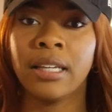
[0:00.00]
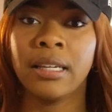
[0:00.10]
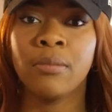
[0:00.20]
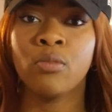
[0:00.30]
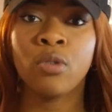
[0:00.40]

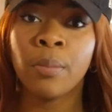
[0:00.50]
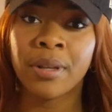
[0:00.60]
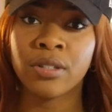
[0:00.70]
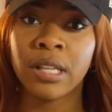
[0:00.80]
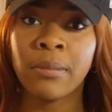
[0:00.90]
Et moi,
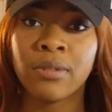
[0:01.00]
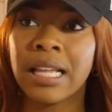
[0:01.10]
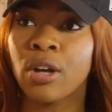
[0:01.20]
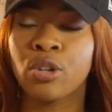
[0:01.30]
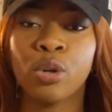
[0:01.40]
personnellement,
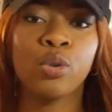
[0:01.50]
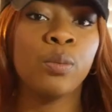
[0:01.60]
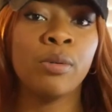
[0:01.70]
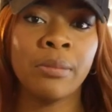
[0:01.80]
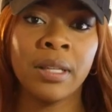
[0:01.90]
c'est un recueil de
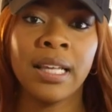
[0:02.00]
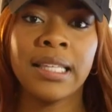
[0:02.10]
poèmes.